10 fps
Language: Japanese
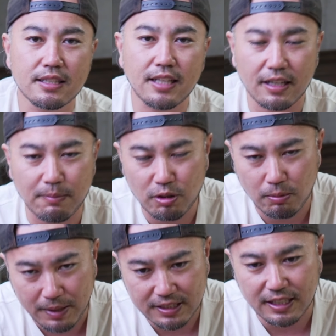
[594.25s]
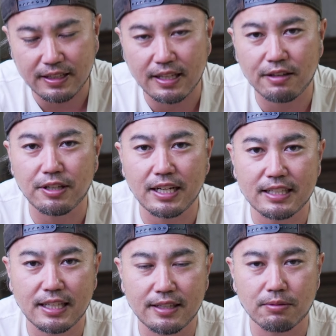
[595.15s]
焚き火をまったりできるやり
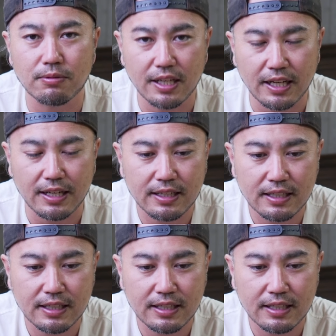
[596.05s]
方になるので